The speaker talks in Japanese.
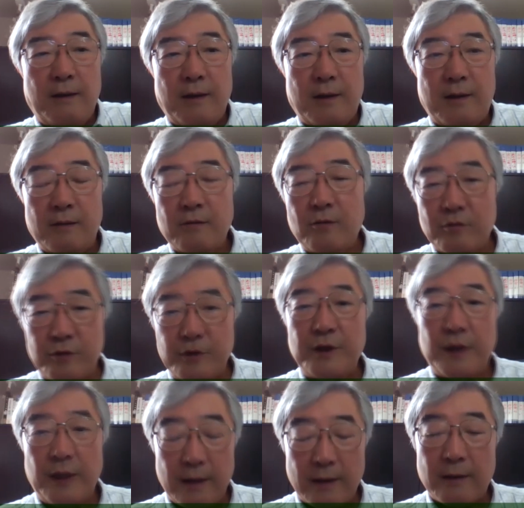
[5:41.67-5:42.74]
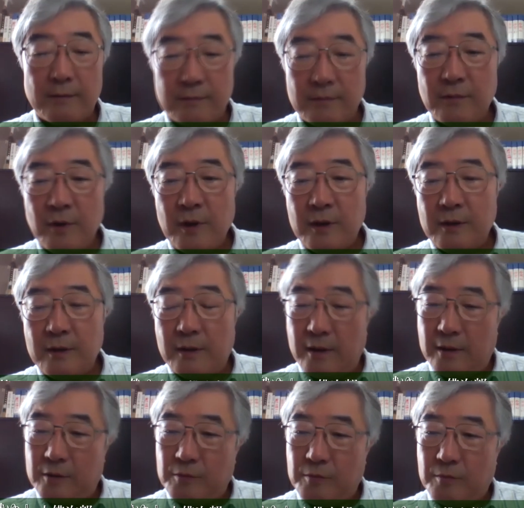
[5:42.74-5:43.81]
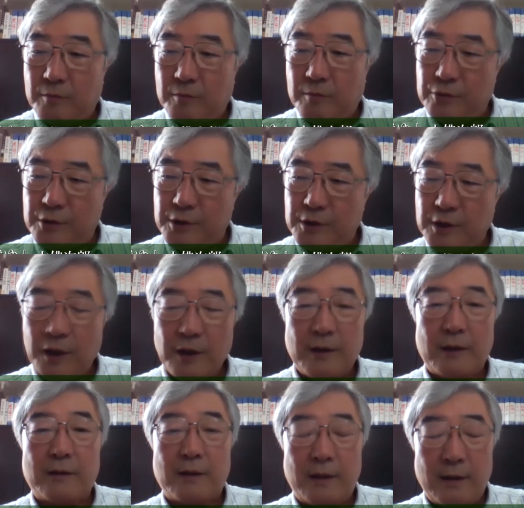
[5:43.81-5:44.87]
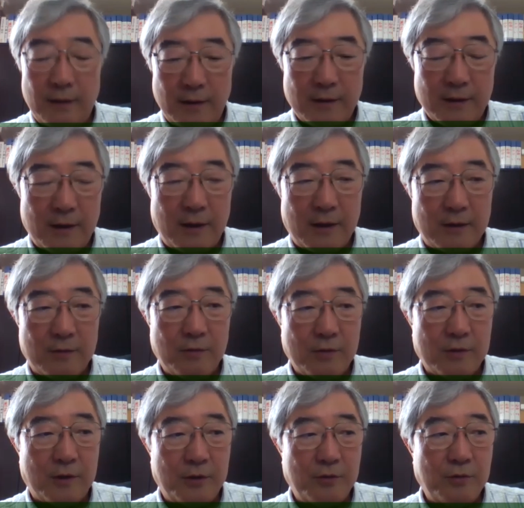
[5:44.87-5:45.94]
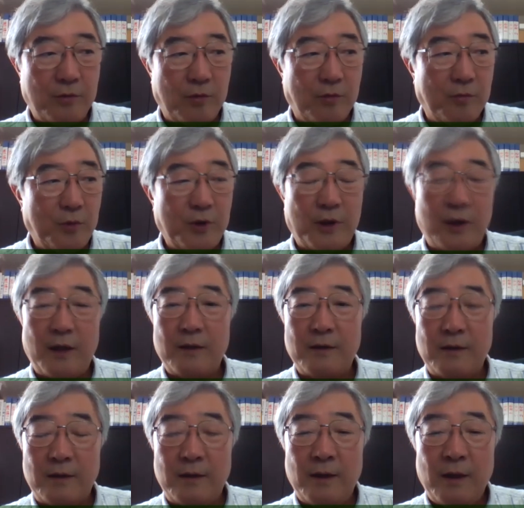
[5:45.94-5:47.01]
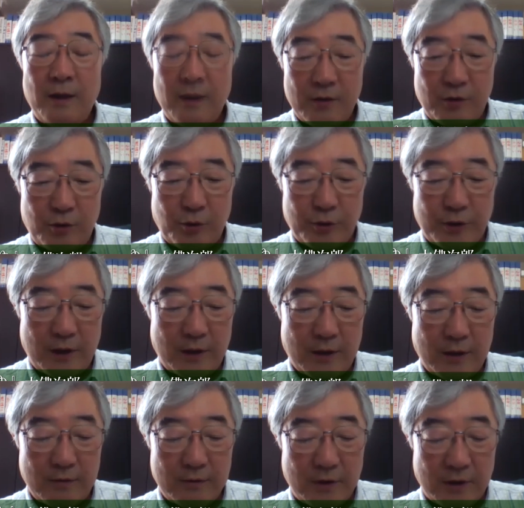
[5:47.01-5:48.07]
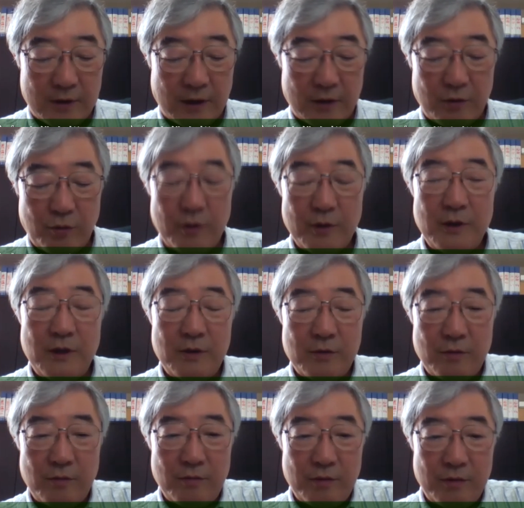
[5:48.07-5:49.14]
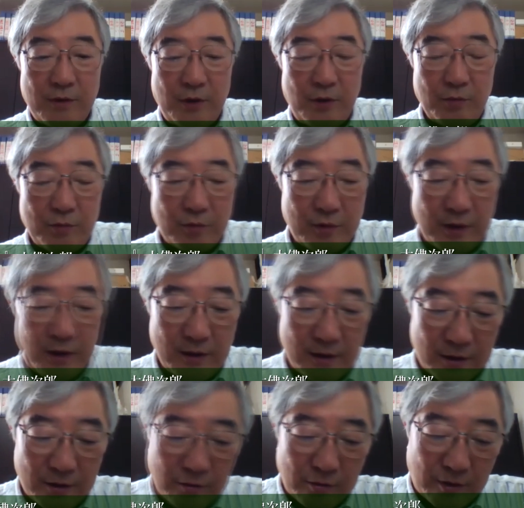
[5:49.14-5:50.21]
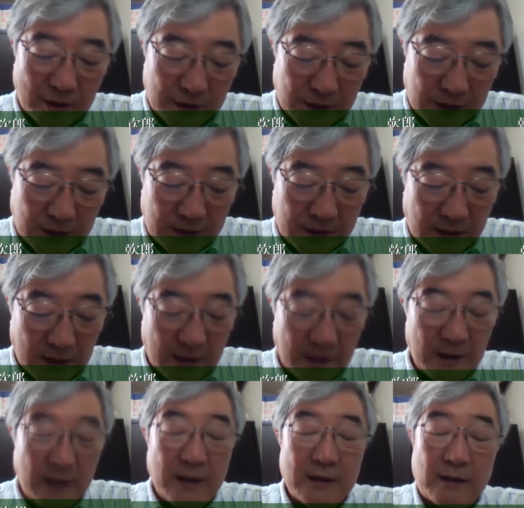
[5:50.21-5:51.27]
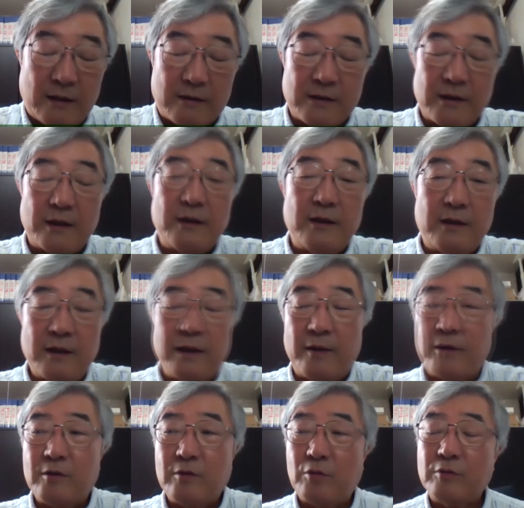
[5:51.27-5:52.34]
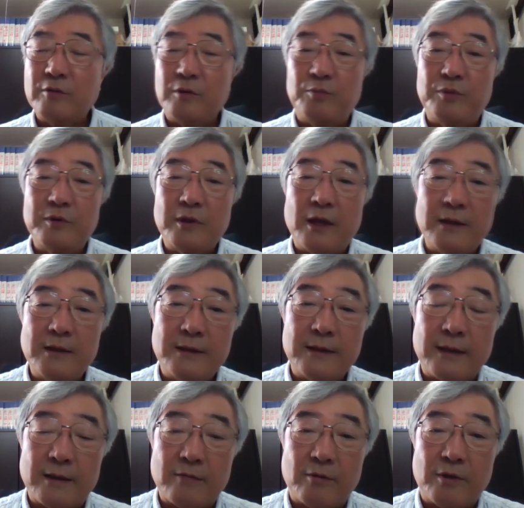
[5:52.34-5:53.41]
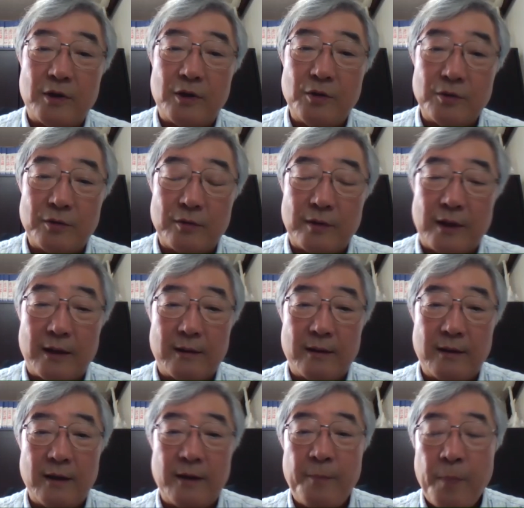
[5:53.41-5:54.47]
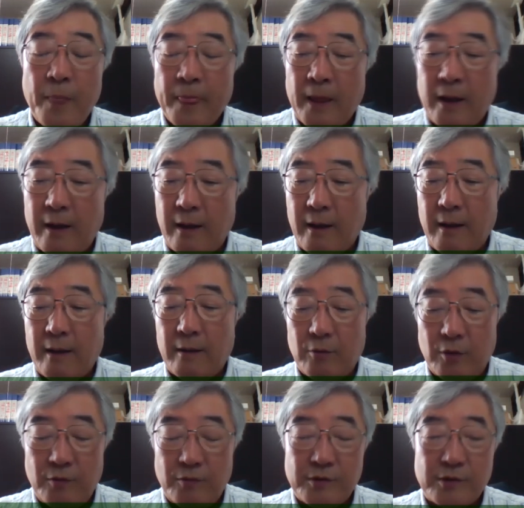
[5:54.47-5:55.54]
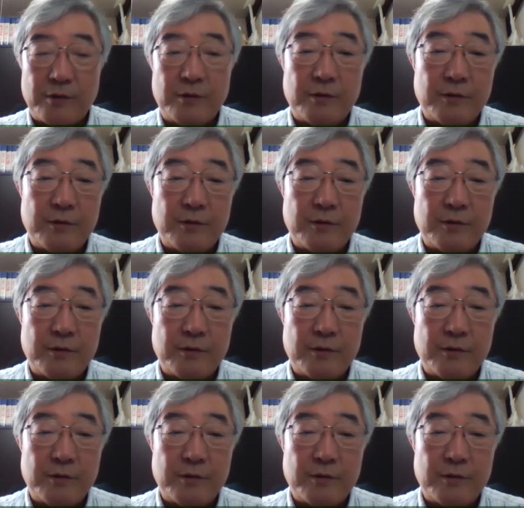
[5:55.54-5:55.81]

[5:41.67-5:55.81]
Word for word: 監獄に入れられる。で、終身刑だったかな、なんかの非常に重い刑に処せられるんですが、それにその異を唱えた人たちがたくさんいて、特に文化人がそれに異を唱えて、えー、ドレフス